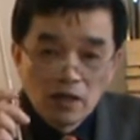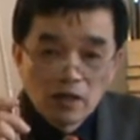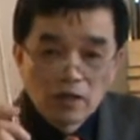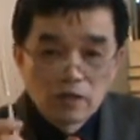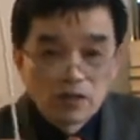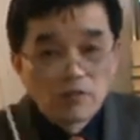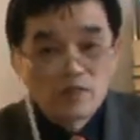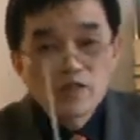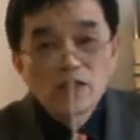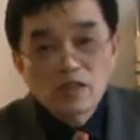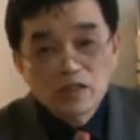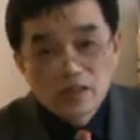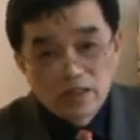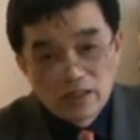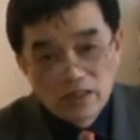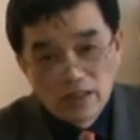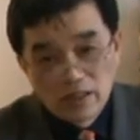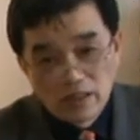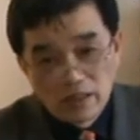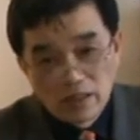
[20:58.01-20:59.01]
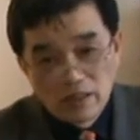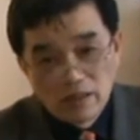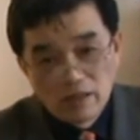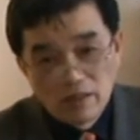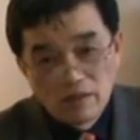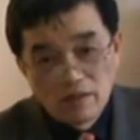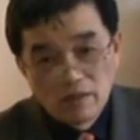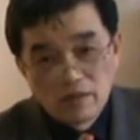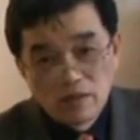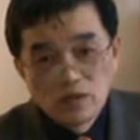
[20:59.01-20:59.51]
什么叫实体呢？
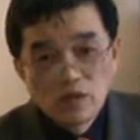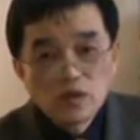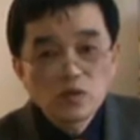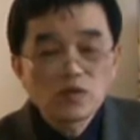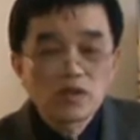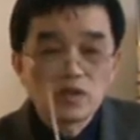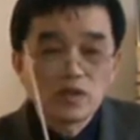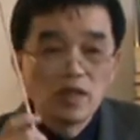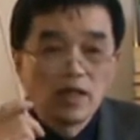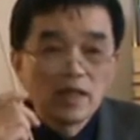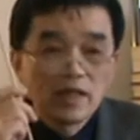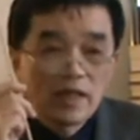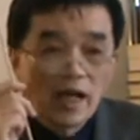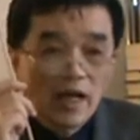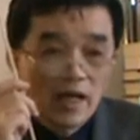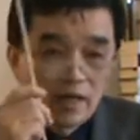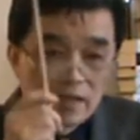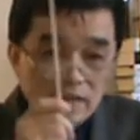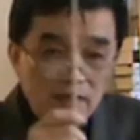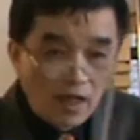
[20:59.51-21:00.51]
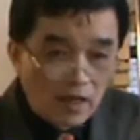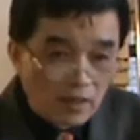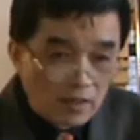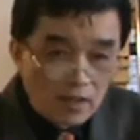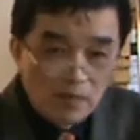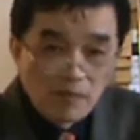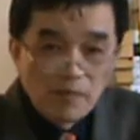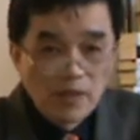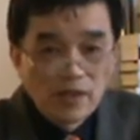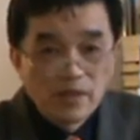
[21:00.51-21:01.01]
就是它能产
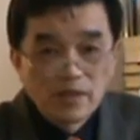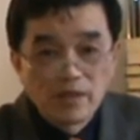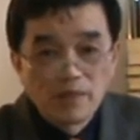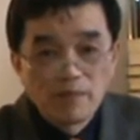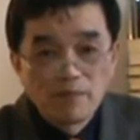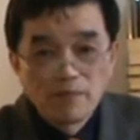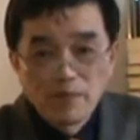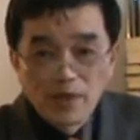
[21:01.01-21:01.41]
生别人，